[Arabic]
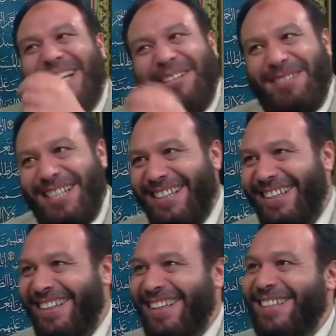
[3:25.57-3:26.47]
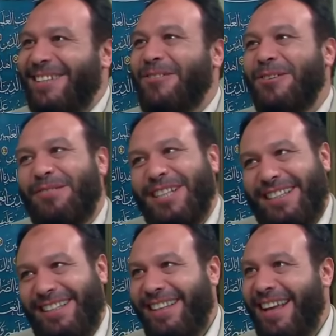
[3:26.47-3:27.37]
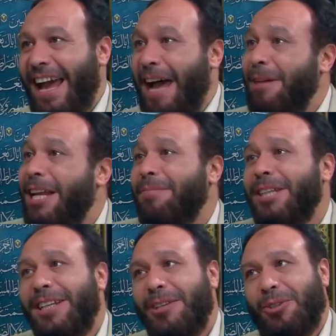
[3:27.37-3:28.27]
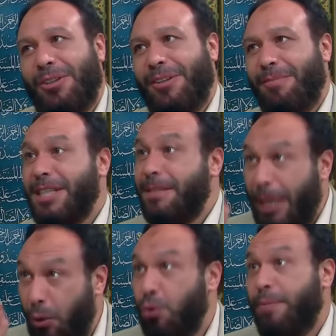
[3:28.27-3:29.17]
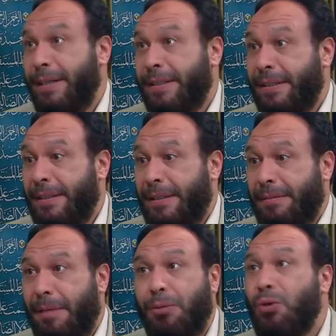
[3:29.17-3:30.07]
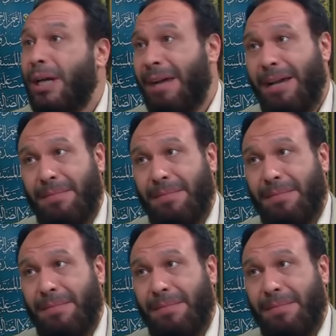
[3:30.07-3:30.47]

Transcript: والله ما انا ده اخوك فتحي عملها بنيه طار بس ملعوبه مبروك يا